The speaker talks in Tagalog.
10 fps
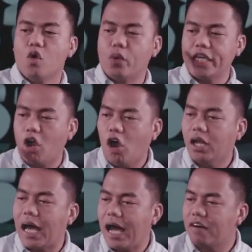we
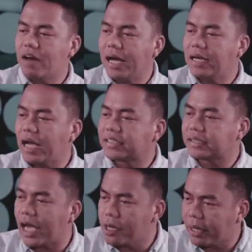all have an
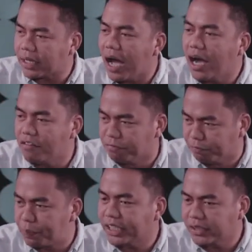assignment. Have,
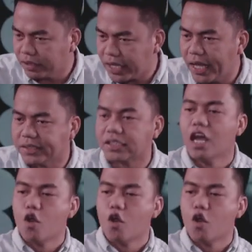present tense.